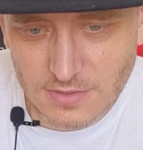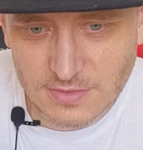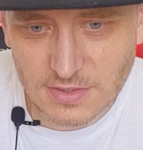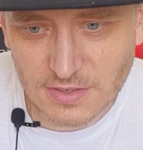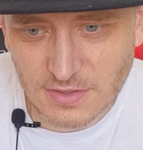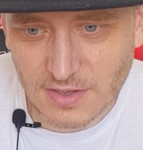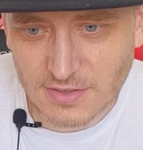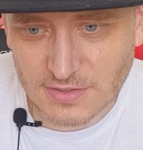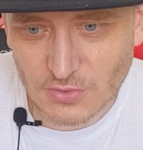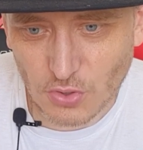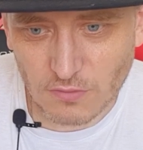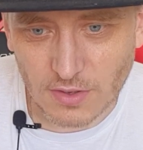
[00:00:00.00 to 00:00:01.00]
сырная
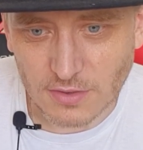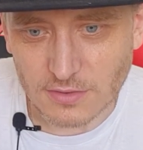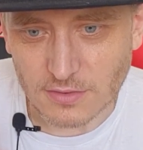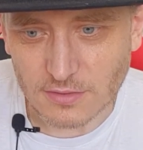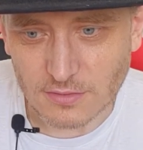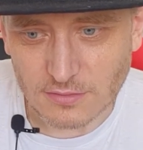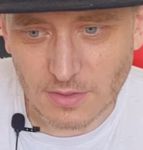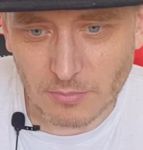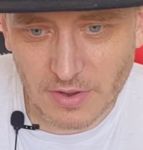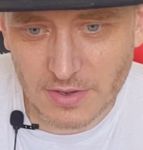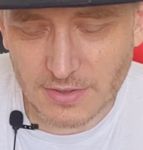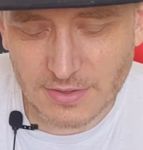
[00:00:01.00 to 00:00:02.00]
основа, э,
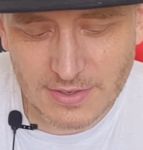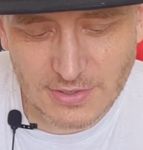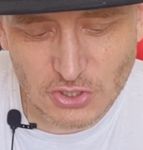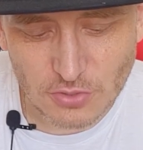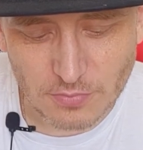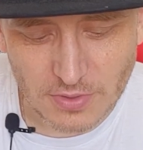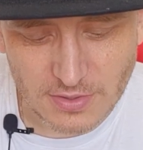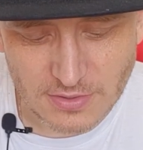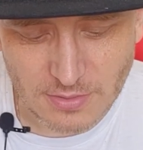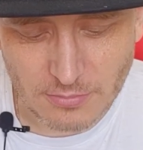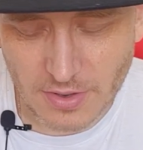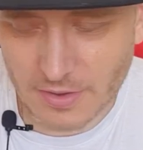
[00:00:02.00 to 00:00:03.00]
добавили кетчупа,
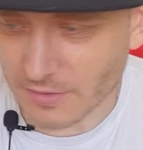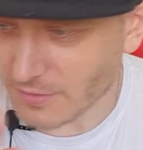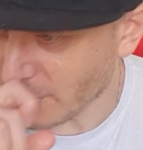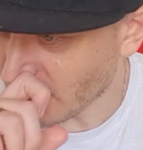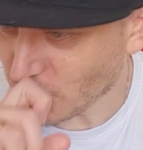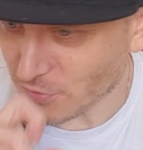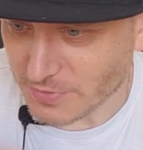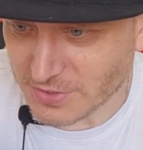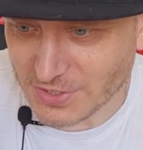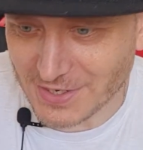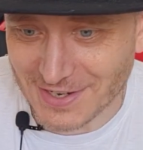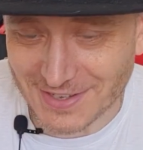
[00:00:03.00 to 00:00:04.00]
добавили кетчупа
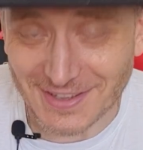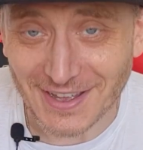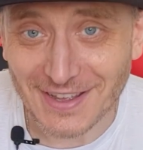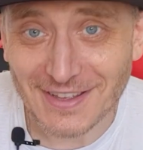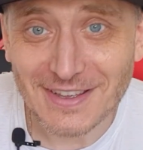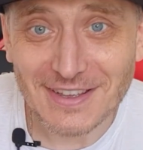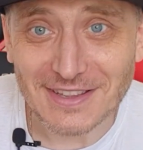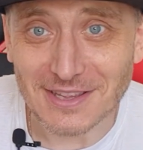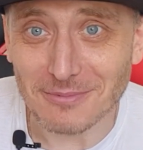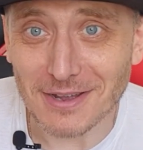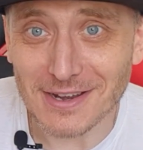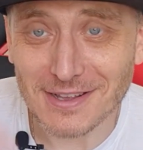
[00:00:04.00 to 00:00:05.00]
чили, да,
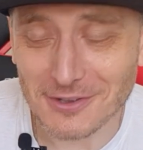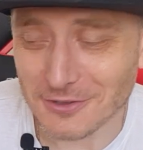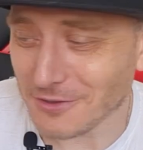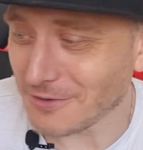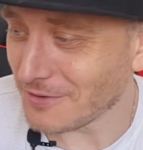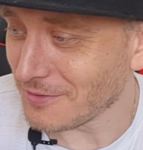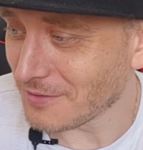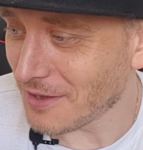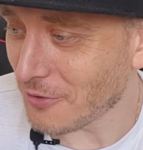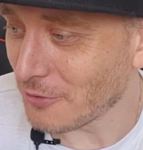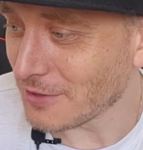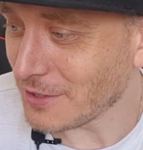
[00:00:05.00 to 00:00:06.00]
добавили э, какого-то
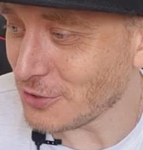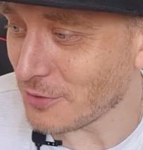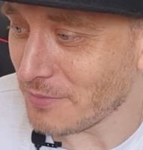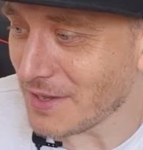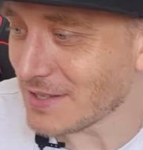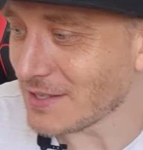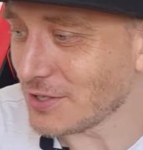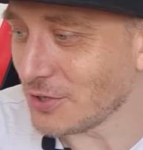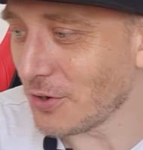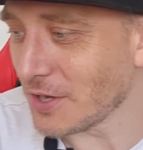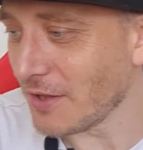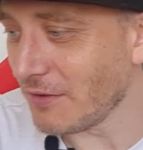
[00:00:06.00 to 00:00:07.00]
какого еще перца
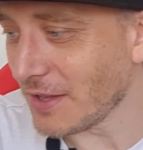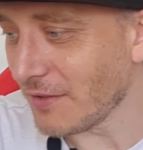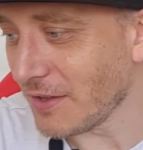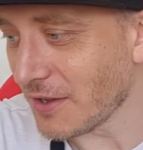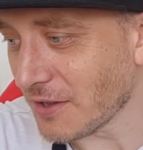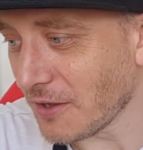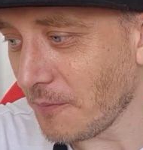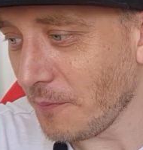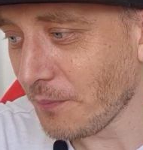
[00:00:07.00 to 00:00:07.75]
черного, наверное.